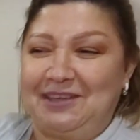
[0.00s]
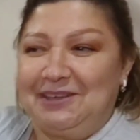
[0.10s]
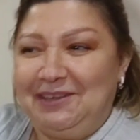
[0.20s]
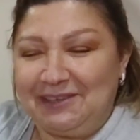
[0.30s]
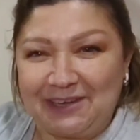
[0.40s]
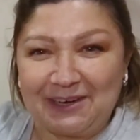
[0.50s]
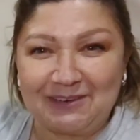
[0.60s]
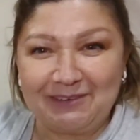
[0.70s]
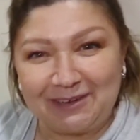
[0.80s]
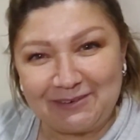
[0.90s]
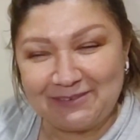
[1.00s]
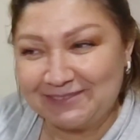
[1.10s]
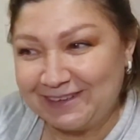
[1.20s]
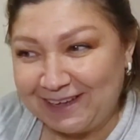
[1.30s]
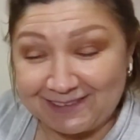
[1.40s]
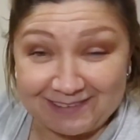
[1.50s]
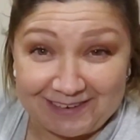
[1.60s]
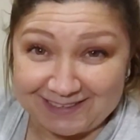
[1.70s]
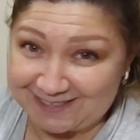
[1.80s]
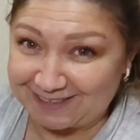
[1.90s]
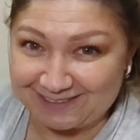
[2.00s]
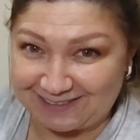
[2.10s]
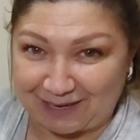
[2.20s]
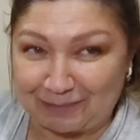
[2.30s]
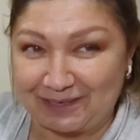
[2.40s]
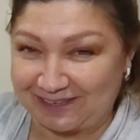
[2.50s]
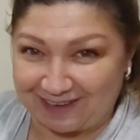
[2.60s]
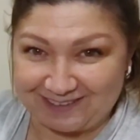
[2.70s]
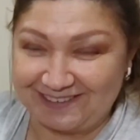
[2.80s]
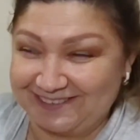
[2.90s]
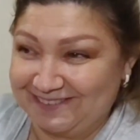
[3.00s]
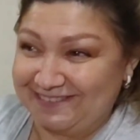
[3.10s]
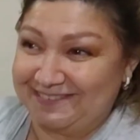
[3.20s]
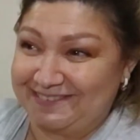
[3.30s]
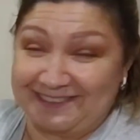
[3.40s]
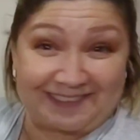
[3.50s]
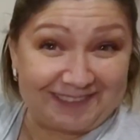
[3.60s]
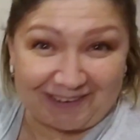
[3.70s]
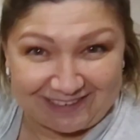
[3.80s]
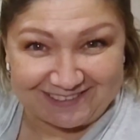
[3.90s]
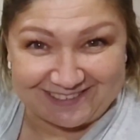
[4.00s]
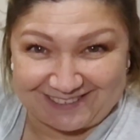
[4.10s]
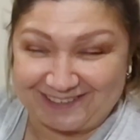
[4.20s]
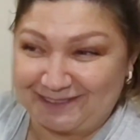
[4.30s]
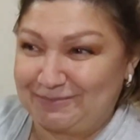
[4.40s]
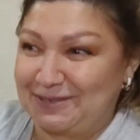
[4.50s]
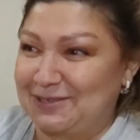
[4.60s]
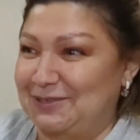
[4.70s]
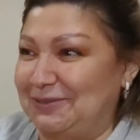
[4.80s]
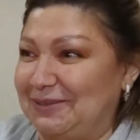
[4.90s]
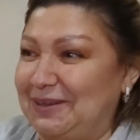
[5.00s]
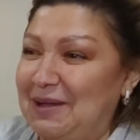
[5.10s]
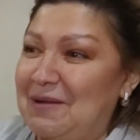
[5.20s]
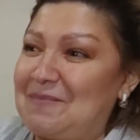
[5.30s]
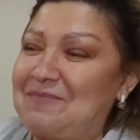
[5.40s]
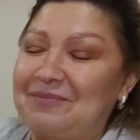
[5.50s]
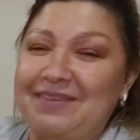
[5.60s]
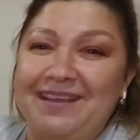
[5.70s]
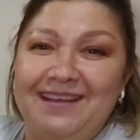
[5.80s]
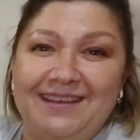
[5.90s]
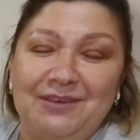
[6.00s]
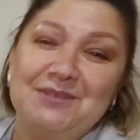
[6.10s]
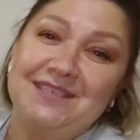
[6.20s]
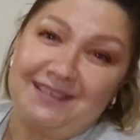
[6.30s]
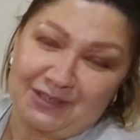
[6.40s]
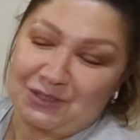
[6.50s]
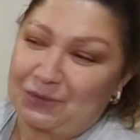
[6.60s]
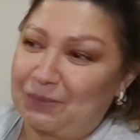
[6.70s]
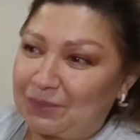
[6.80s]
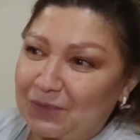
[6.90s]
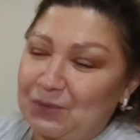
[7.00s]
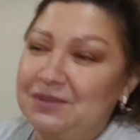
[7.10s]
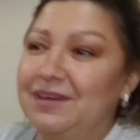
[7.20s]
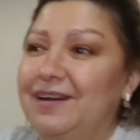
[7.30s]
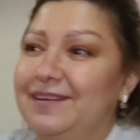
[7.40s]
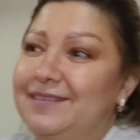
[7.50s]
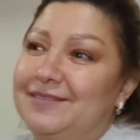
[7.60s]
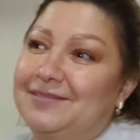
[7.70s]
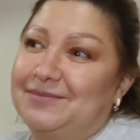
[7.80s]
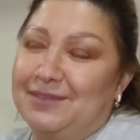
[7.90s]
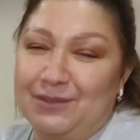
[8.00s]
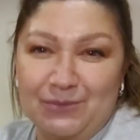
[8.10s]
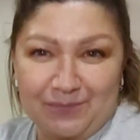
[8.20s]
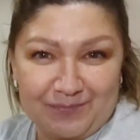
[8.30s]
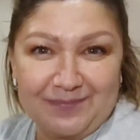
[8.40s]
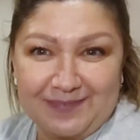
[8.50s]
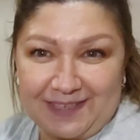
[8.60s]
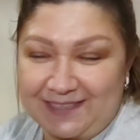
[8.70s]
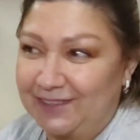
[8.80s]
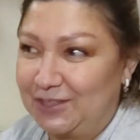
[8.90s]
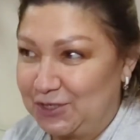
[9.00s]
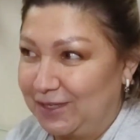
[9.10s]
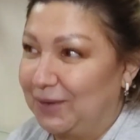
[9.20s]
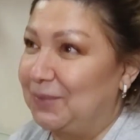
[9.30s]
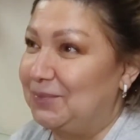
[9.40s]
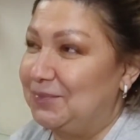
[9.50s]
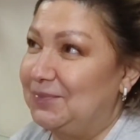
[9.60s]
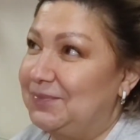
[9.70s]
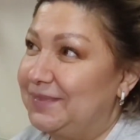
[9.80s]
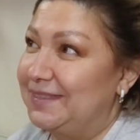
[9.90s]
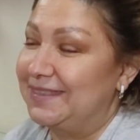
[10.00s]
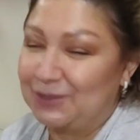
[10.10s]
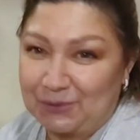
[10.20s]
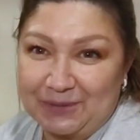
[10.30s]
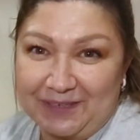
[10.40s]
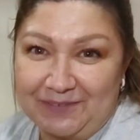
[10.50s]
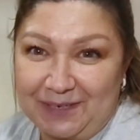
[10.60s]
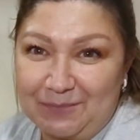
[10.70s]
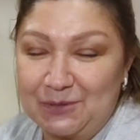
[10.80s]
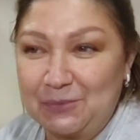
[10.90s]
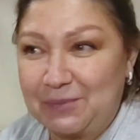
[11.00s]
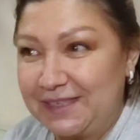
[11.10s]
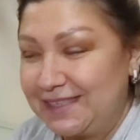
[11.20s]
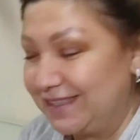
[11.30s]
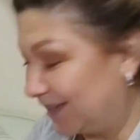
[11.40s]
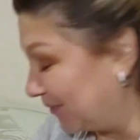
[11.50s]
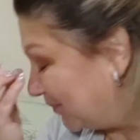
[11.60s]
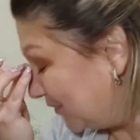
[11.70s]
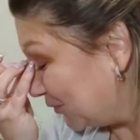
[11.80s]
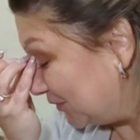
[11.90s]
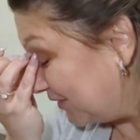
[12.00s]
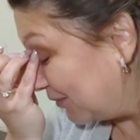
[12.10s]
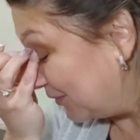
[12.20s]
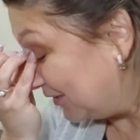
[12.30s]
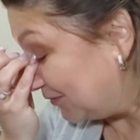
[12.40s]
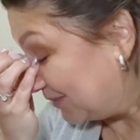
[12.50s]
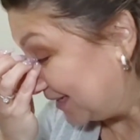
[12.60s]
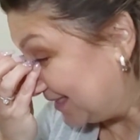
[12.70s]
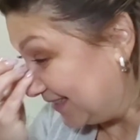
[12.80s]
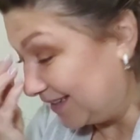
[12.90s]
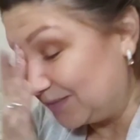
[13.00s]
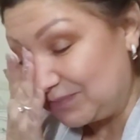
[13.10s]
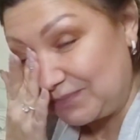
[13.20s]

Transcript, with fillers: и я говорю, для Санты как бы рано, рановато Санту пришел. И он, знаете что, он, а, ну, достаточно за долгое время до праздника, до новогоднего праздника.